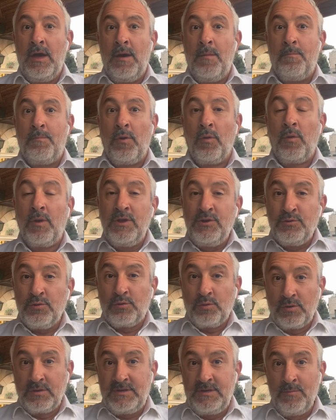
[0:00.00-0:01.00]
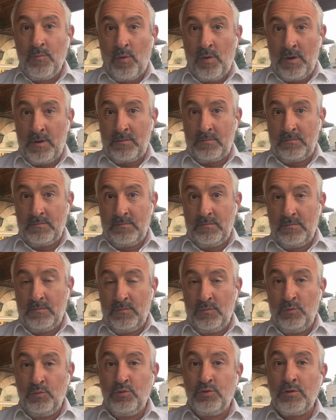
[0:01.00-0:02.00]
Pendant les autres six mois,
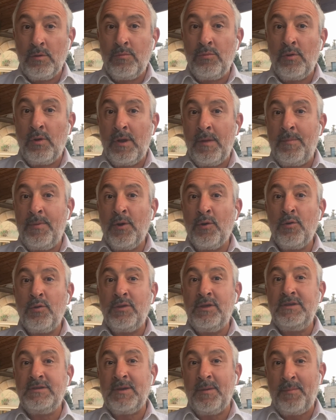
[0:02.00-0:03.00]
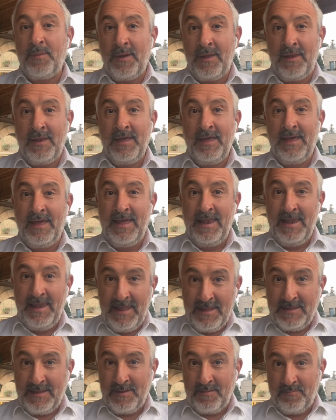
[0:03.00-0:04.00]
nous sommes dans la période qui s'appelle
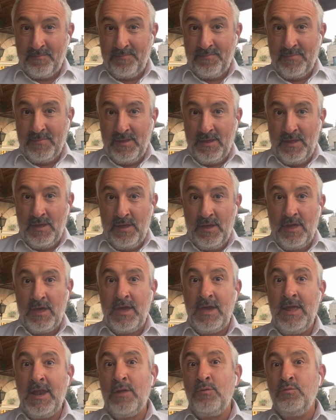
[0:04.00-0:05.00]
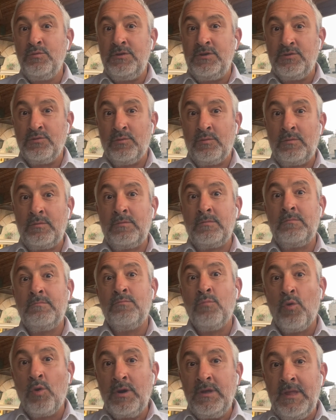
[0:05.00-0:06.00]
l'été. Et là, nous disons,
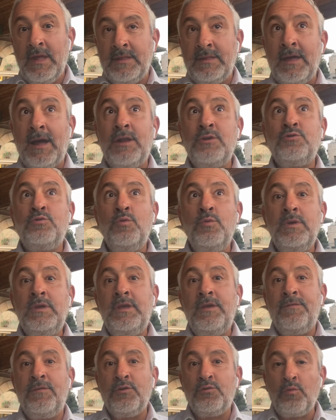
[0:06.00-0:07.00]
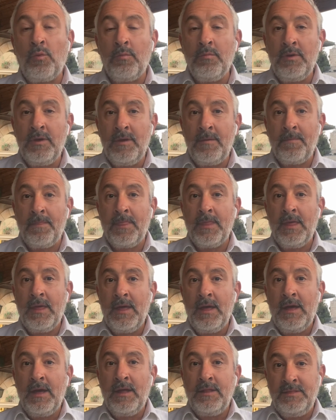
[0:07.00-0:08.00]
Moridat'al, celui qui fait tomber,
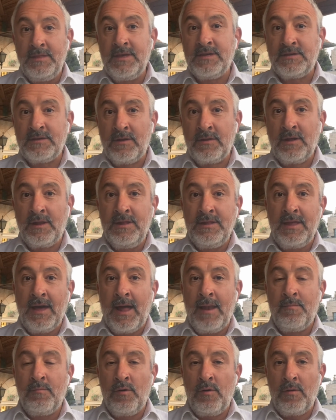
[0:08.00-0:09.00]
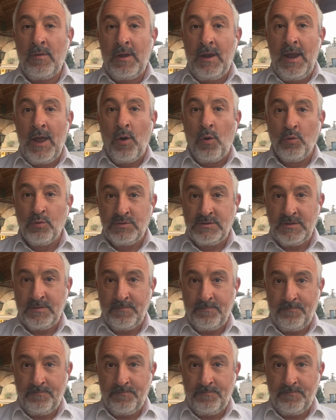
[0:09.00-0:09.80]
descendre littéralement la rosée.